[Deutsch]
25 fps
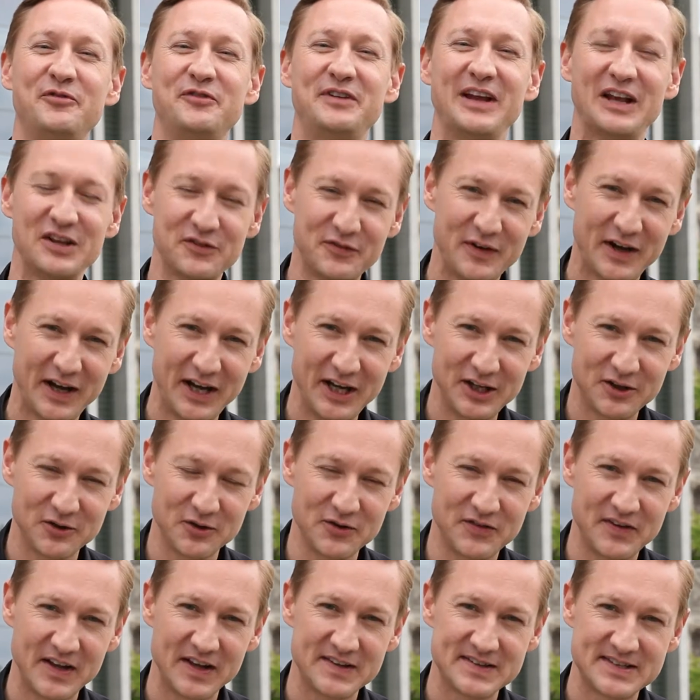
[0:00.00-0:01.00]
Das verrät
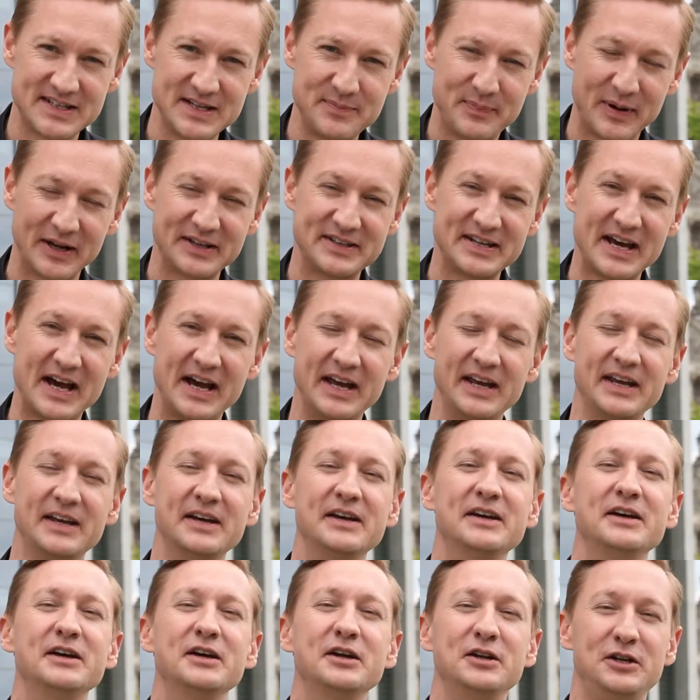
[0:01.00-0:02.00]
uns jetzt die Partei
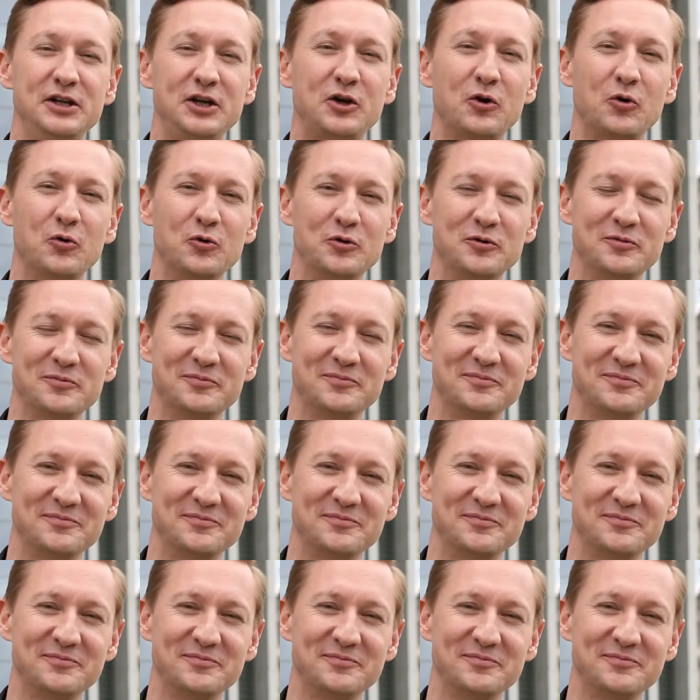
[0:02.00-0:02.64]
Die Grünen.